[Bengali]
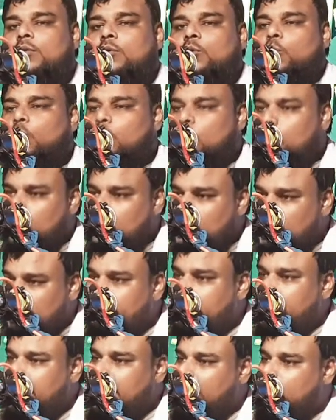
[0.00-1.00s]
কোনো
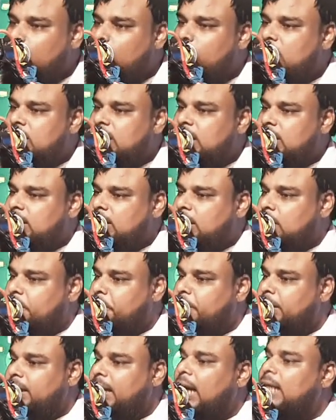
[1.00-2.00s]
নবী এরকম এসেছে
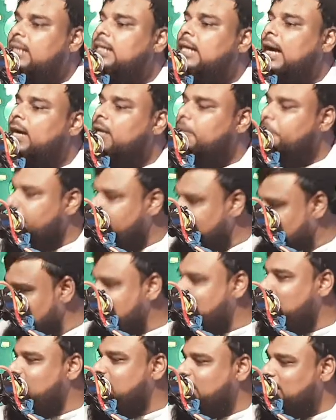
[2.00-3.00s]
বিনা দাড়িবিহীন
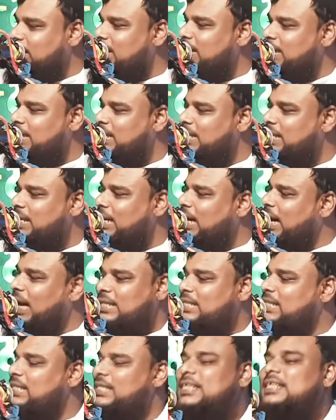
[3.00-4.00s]
এসেছে
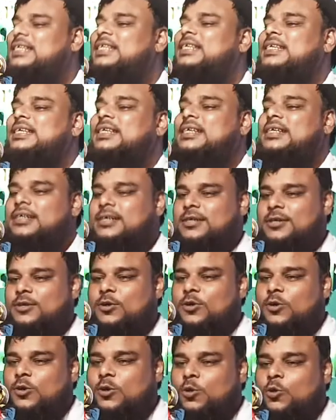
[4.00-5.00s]
আসেনি
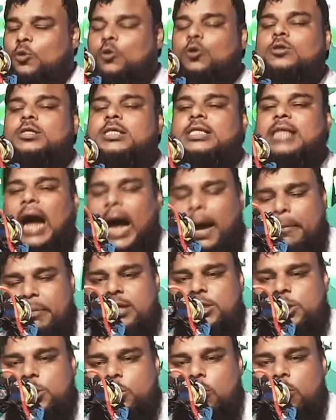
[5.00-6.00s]
কোনো
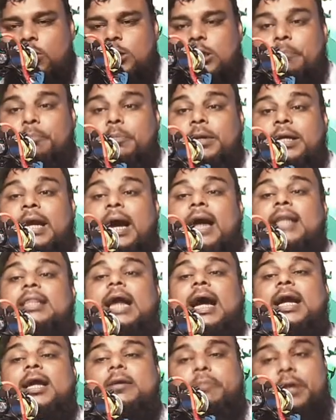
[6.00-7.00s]
সাহাবি ছিল যে বিনা
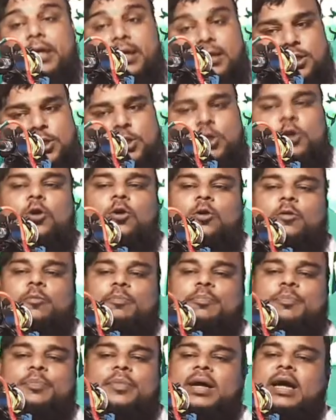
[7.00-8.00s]
দাড়িবিহীন ছিল
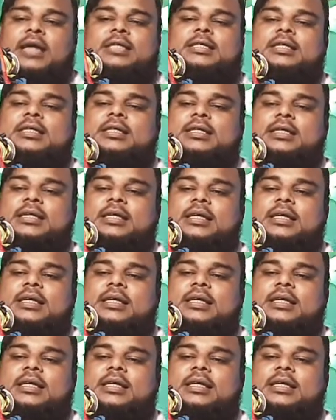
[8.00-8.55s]
আসেনি